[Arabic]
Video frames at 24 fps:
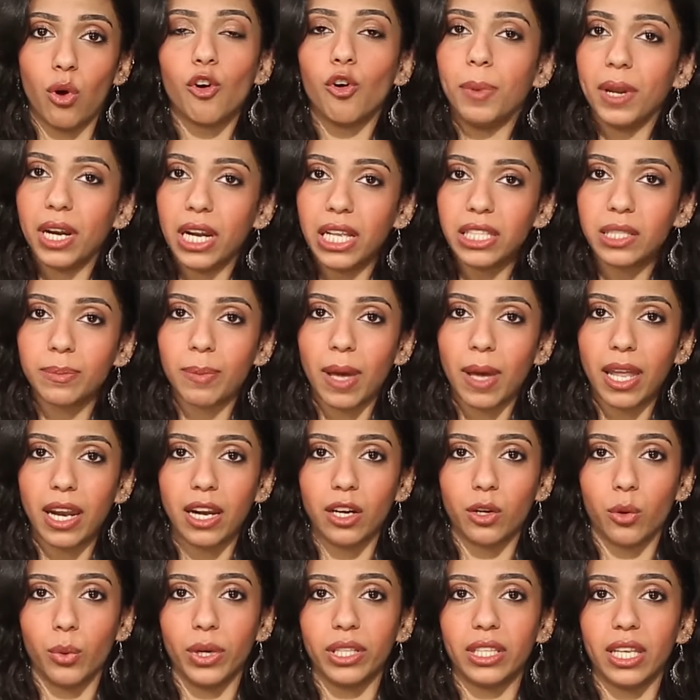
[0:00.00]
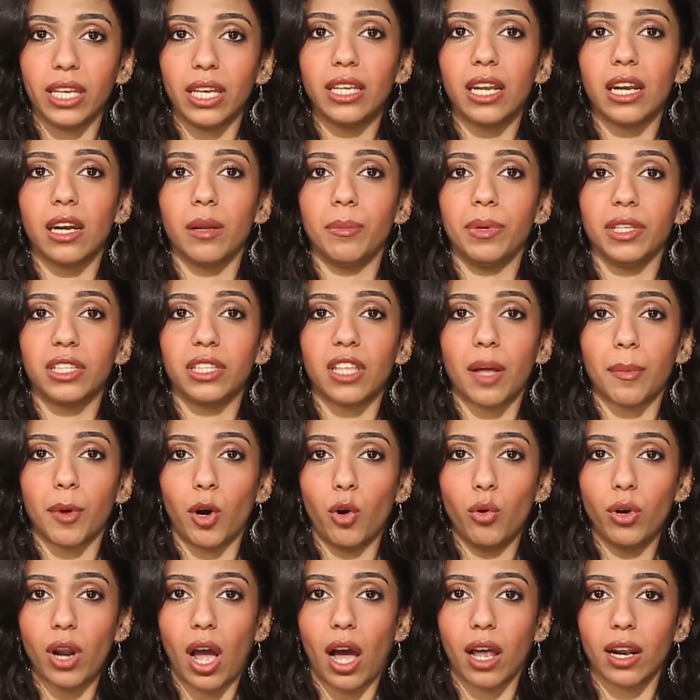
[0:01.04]
وبالنسبه للكويتيين اللي
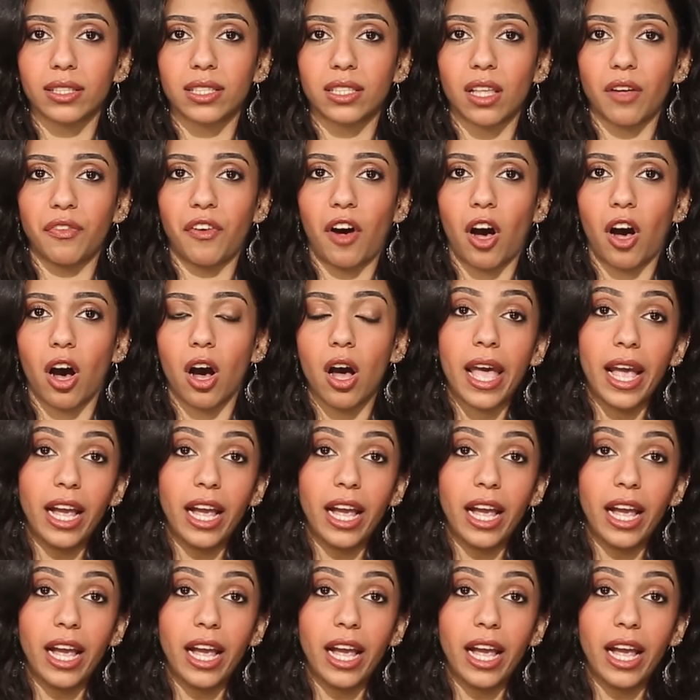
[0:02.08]
بيتابعونا على الصفحه